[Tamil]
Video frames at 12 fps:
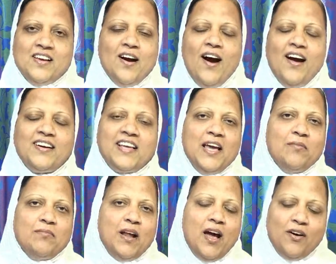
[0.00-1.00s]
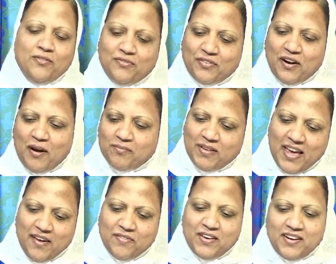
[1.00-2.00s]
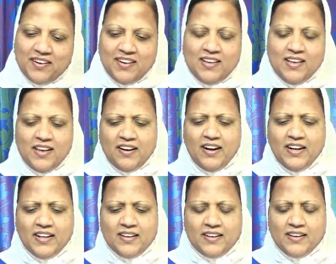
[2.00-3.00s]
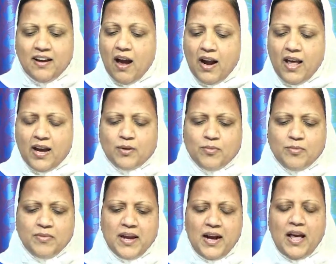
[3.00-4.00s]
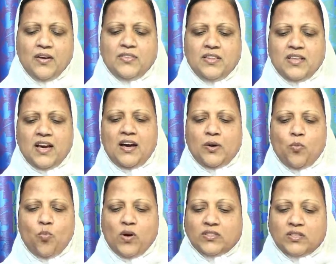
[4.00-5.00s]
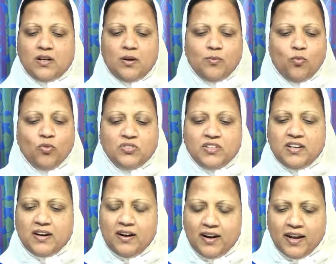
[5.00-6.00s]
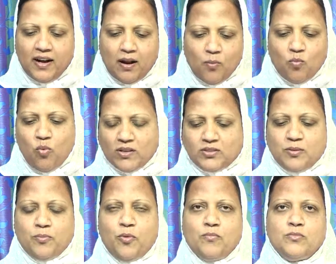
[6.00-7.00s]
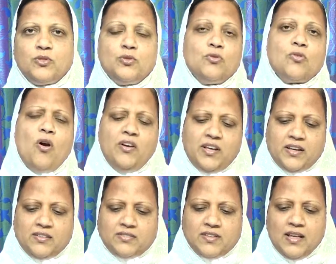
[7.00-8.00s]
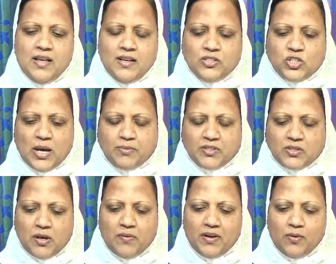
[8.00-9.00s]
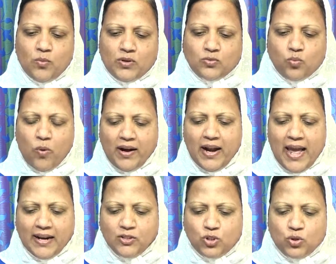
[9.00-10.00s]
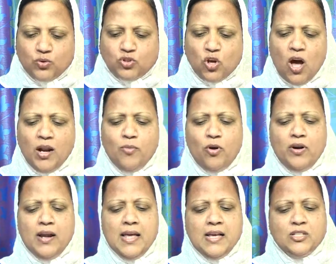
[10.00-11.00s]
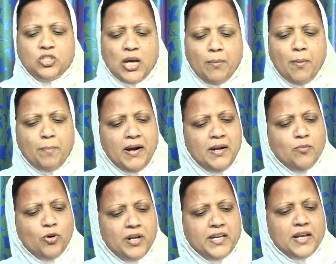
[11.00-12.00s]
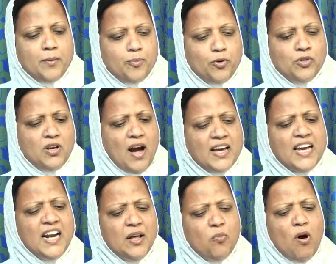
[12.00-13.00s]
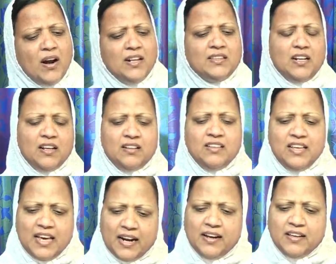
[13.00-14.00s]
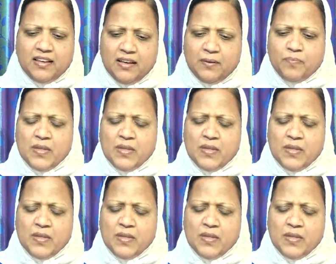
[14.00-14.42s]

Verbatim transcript: காட் கேம் டவுன் ஃப்ரம் ஹெவன் ரெண்டு நாளாகமும் ஏழாவது அதிகாரம் வசனம் ஒன்று இரண்டை நாம் வாசிப்போம் டூ கிரானிக்கல்ஸ் சாப்டர் செவன் வர்ஸ் ஒன் அண்ட் டூ சோலமோன் ஜபம் பண்ணி முடிக்கிற போது அக்கினி வானத்திலிருந்து இறங்கி